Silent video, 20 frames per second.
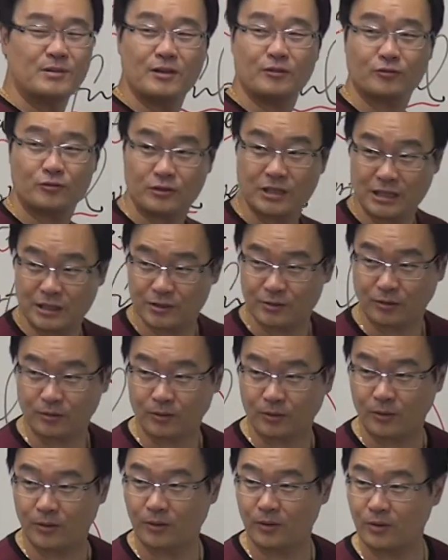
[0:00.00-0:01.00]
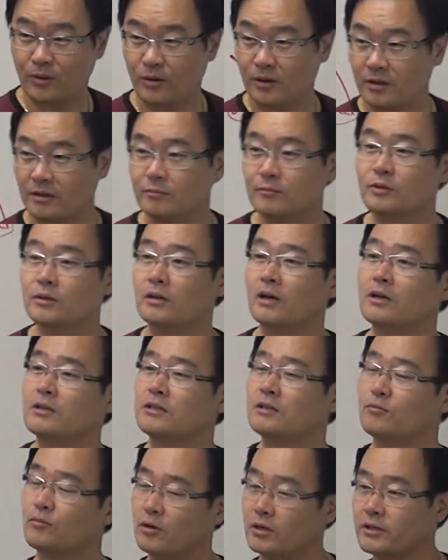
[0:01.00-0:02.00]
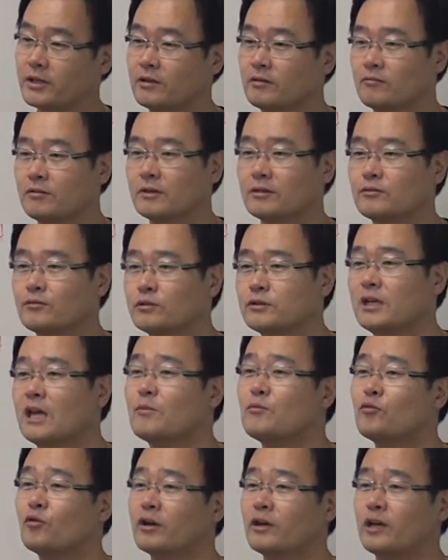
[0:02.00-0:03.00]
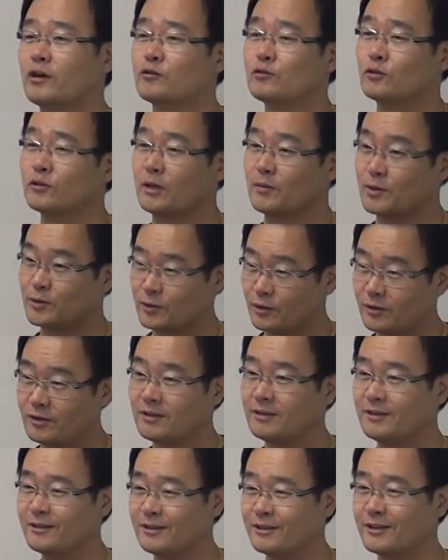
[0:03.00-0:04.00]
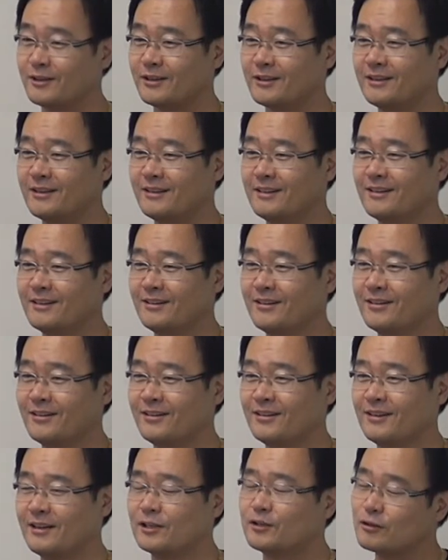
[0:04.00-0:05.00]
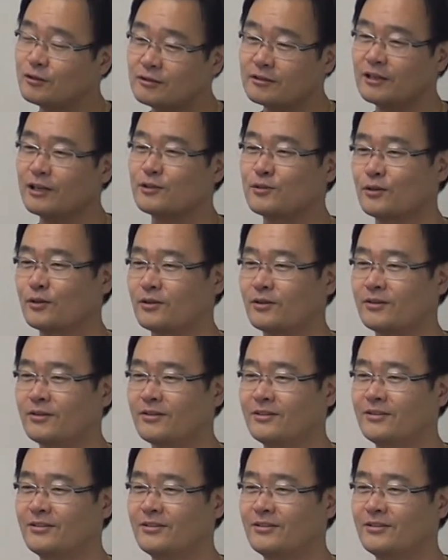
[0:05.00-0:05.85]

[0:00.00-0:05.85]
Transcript: 빌려줄 수 있는 정도 그러면 얘가 이제 뭐가 되는 거예요? 또 채무관계가 형성되면서 예, 아주 끈끈해져요